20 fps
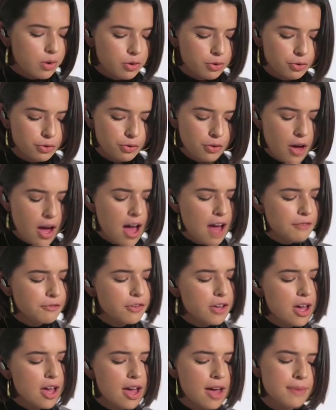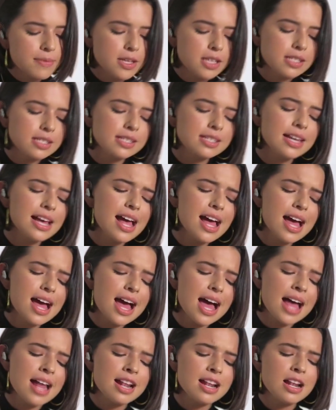Aguilar dejó
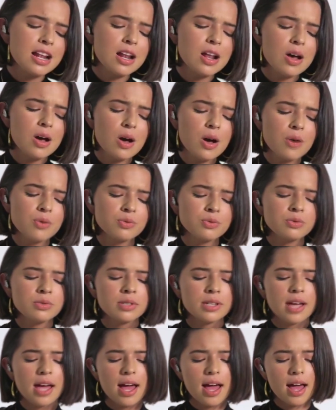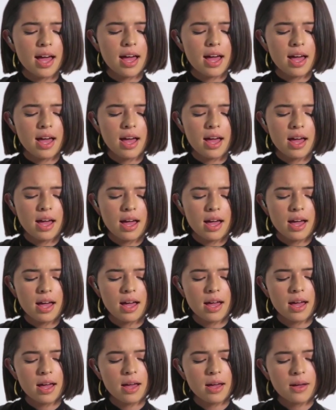sorprendidos a sus fans al compartir
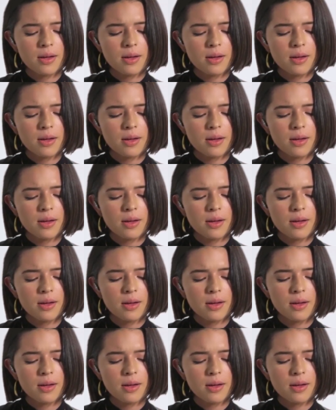una nueva